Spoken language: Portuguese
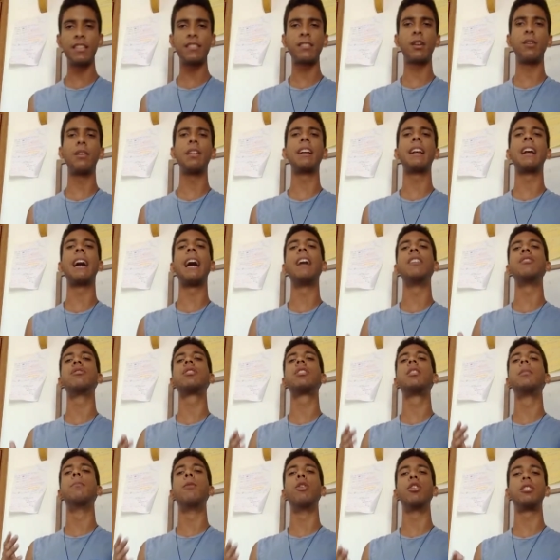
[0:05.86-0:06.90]
estão ligados
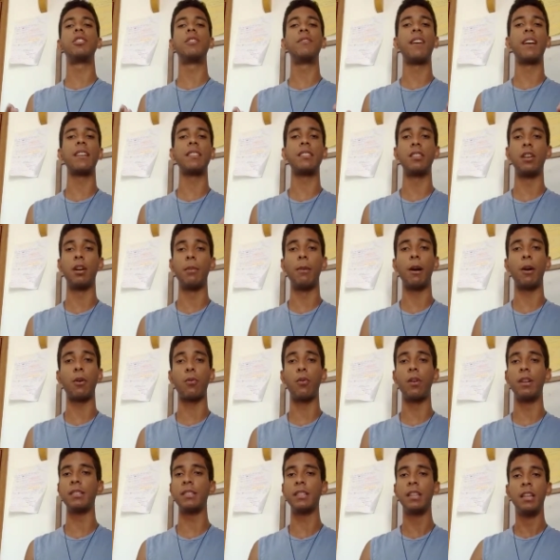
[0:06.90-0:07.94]
que motivação é uma
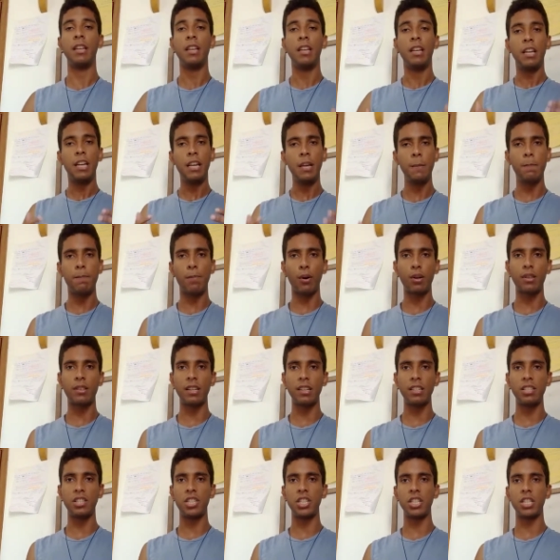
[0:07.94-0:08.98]
coisa
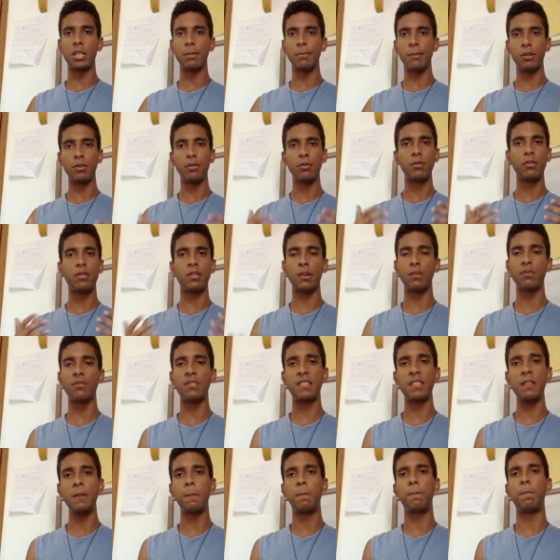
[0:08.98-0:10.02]
importantíssima no seu
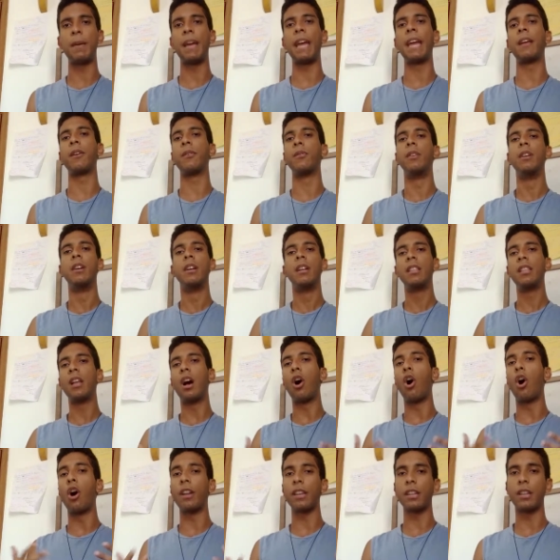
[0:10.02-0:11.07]
desempenho, na
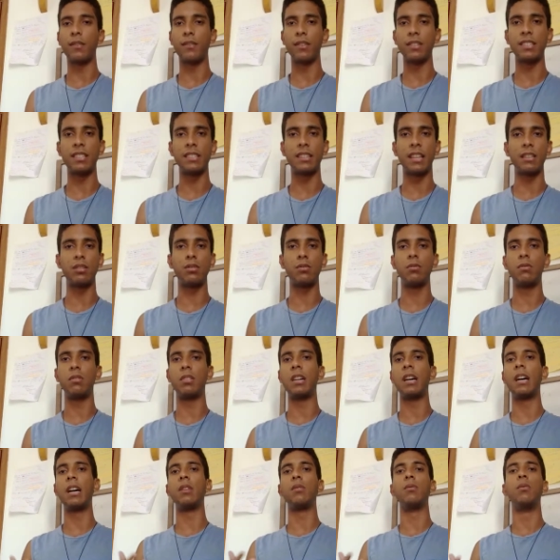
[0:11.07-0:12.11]
hora que você está
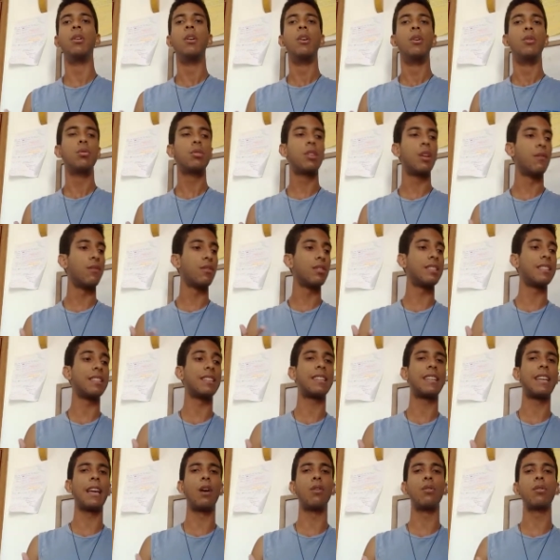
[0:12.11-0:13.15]
estudando, o que você
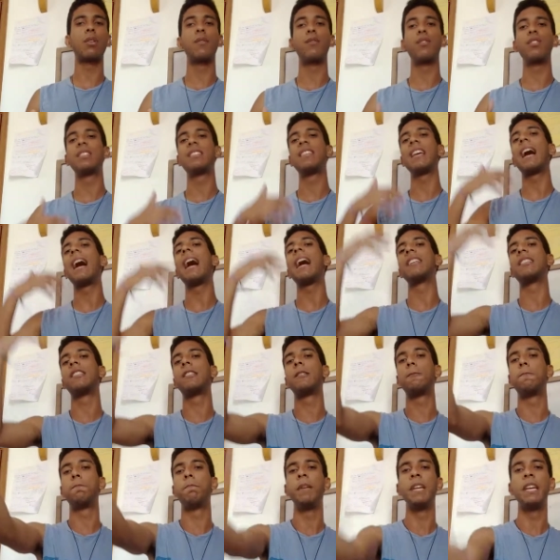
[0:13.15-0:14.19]
quer, o que você
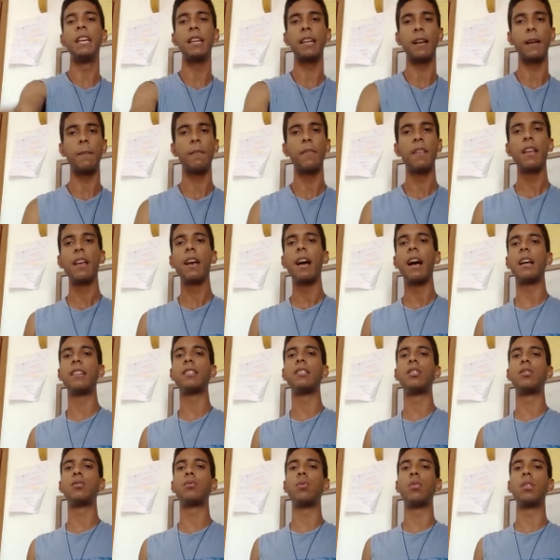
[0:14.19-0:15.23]
aspira a
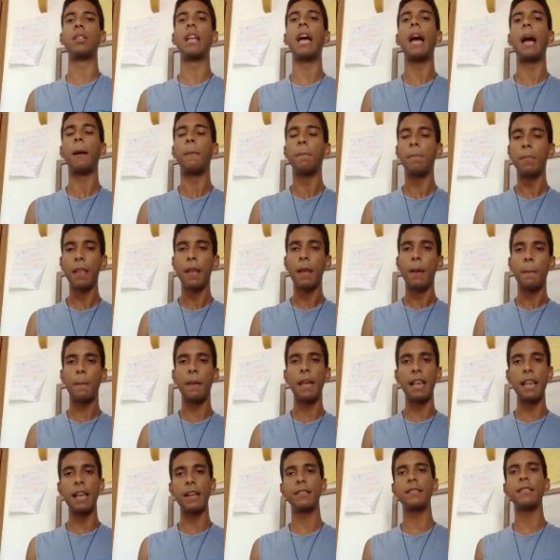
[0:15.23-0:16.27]
se tornar,
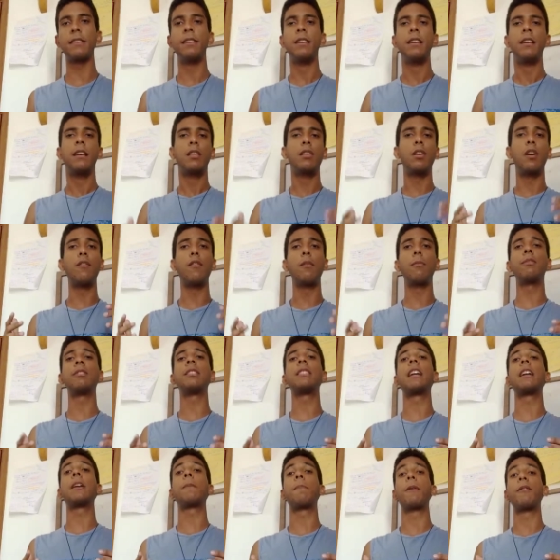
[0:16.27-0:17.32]
beleza? Então vou
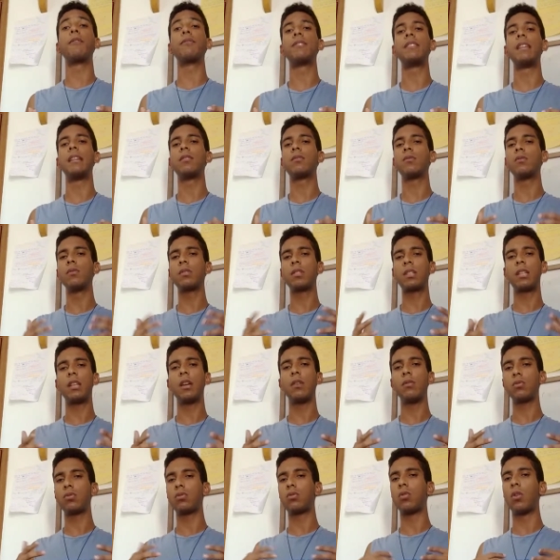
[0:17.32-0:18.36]
mostrar aqui para vocês o que
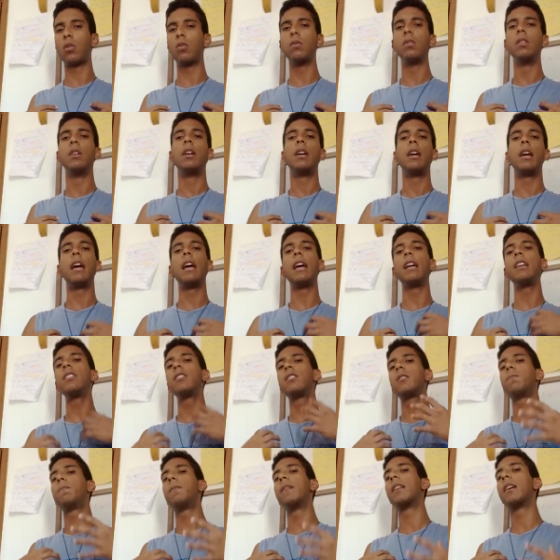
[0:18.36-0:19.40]
eu estou é,
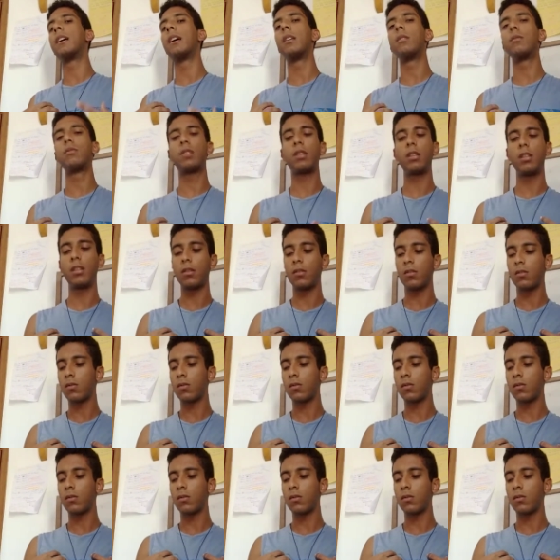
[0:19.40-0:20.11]
inspirando, o que